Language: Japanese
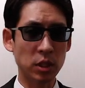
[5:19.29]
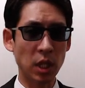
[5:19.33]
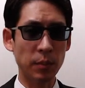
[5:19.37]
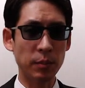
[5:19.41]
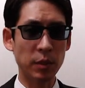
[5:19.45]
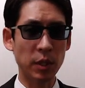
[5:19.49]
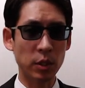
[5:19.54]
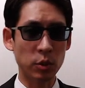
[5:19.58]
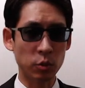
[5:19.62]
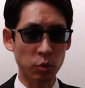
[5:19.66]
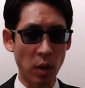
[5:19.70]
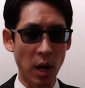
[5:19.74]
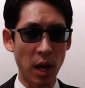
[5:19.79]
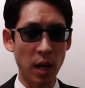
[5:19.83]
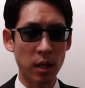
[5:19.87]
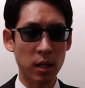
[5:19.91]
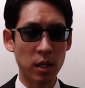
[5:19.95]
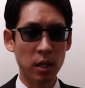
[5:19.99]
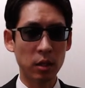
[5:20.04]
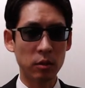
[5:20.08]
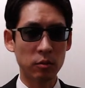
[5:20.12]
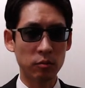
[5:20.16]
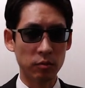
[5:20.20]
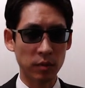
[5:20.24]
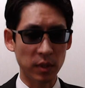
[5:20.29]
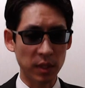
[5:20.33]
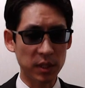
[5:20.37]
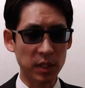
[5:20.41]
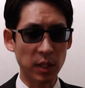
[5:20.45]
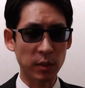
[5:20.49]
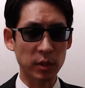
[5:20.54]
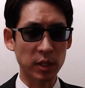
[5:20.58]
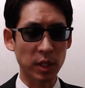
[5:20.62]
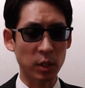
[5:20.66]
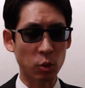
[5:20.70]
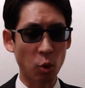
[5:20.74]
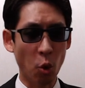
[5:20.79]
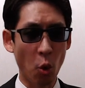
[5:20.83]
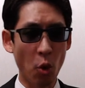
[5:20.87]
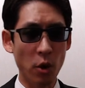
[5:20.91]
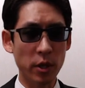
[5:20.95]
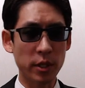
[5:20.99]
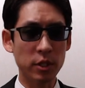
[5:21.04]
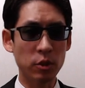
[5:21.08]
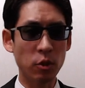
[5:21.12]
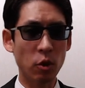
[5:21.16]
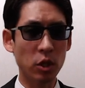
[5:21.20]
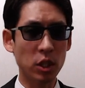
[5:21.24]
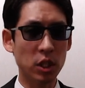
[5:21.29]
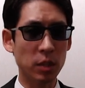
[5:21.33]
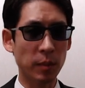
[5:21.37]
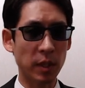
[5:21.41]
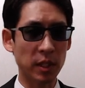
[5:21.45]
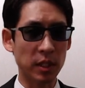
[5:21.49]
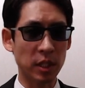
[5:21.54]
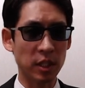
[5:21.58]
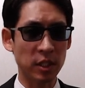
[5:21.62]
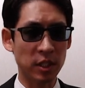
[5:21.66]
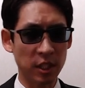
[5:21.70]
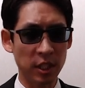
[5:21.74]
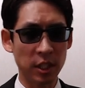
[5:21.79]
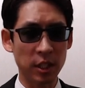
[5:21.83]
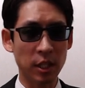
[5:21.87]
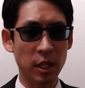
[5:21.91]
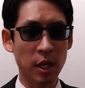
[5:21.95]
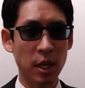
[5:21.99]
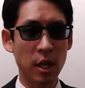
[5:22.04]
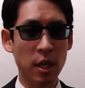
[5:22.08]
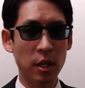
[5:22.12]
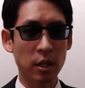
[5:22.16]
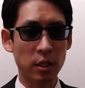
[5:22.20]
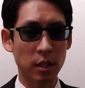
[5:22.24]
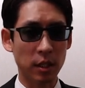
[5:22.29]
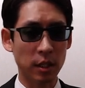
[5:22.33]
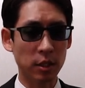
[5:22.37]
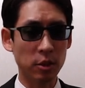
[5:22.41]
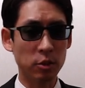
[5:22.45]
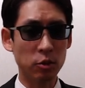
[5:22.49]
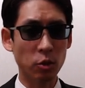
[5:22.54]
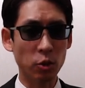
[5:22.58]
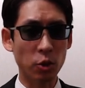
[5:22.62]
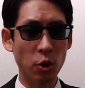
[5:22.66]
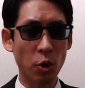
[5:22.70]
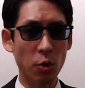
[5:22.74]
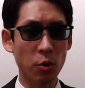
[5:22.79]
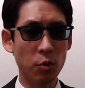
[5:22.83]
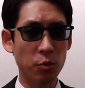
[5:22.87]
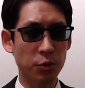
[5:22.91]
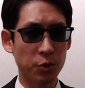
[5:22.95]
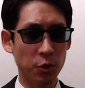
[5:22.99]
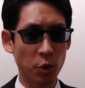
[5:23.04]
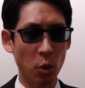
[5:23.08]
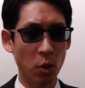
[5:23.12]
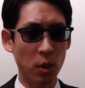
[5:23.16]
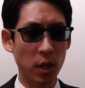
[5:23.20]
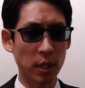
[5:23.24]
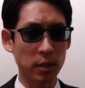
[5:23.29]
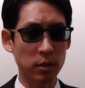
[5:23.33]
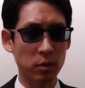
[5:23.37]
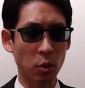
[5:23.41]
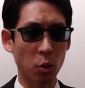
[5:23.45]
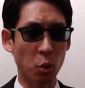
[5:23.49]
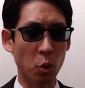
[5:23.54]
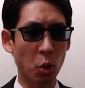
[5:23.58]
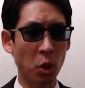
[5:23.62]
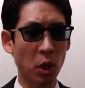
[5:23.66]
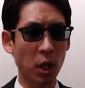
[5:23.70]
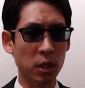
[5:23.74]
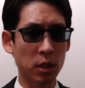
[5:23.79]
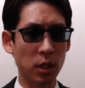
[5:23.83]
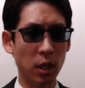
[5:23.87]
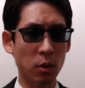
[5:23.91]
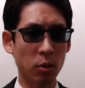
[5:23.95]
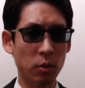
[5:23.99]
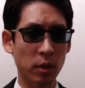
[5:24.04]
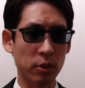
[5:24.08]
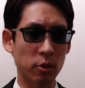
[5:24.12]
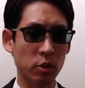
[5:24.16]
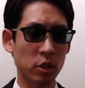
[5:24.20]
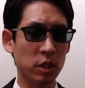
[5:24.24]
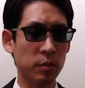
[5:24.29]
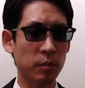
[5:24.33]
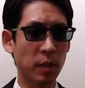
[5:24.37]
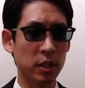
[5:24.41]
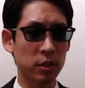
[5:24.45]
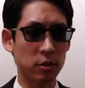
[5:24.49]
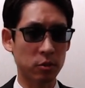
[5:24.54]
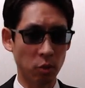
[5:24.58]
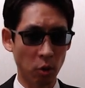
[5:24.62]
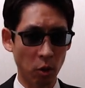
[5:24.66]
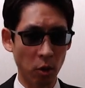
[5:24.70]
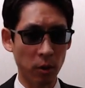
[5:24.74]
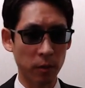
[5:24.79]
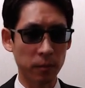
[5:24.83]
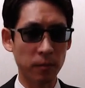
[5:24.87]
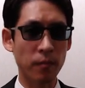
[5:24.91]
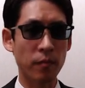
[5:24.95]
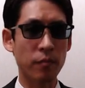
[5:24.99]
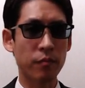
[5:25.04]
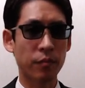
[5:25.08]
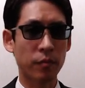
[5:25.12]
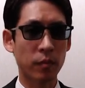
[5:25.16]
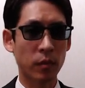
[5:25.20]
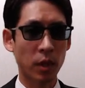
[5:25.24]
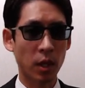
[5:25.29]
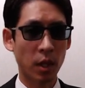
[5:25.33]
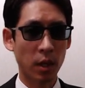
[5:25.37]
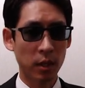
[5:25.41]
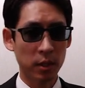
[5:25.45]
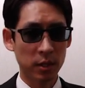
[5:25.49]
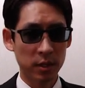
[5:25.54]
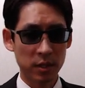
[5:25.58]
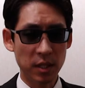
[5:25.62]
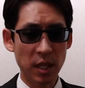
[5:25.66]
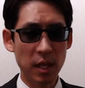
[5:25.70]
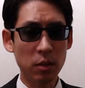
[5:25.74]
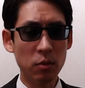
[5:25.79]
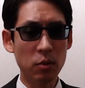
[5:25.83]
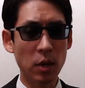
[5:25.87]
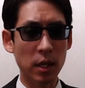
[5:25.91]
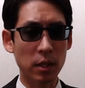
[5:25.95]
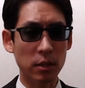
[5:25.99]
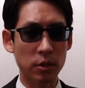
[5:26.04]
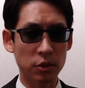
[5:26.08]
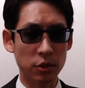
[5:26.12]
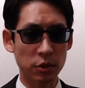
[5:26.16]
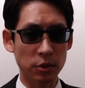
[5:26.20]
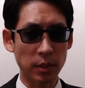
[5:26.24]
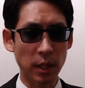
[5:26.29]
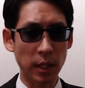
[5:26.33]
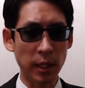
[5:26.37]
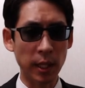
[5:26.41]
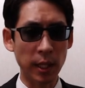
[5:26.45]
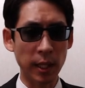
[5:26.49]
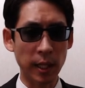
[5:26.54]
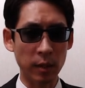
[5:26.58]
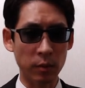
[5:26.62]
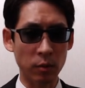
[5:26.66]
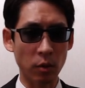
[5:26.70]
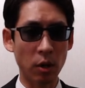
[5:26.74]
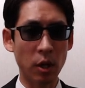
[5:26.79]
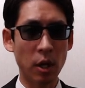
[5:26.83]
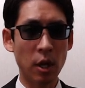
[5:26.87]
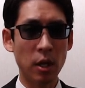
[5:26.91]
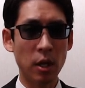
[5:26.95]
ザビエルはわざわざ遠い日本にまで行きキリスト教の布教活動を行ったのかと言いますと、1517年の